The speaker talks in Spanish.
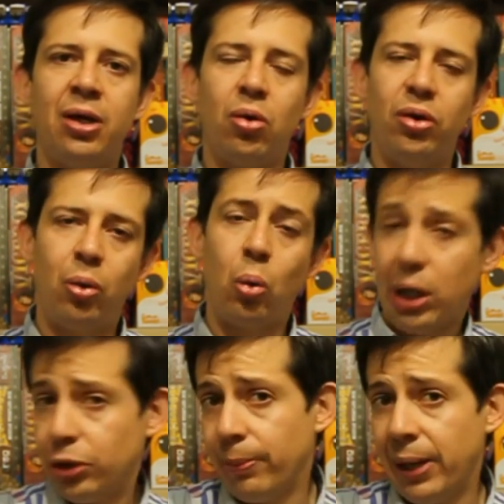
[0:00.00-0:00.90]
de
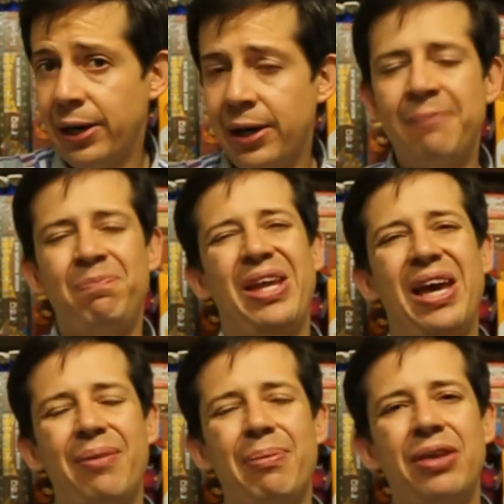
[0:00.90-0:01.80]
cuál tomar y
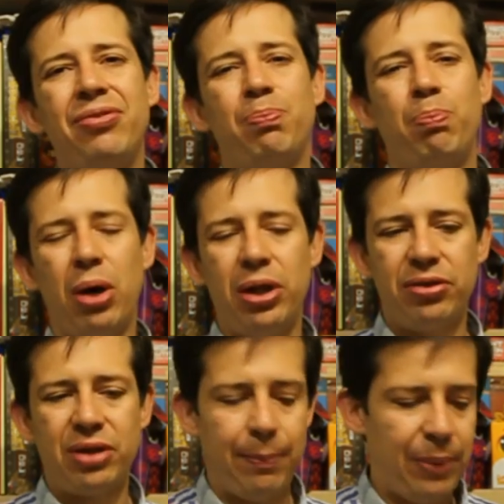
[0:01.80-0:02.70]
además puedes
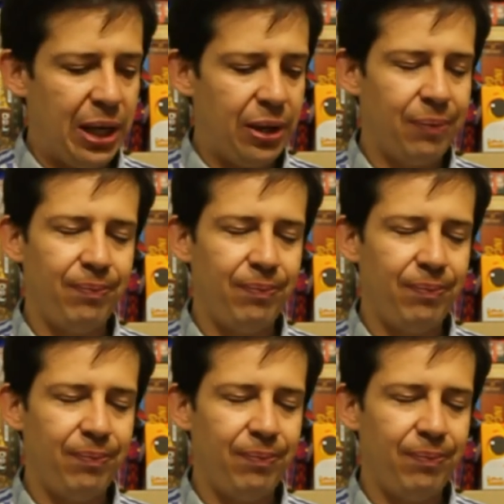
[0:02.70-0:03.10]
cambiar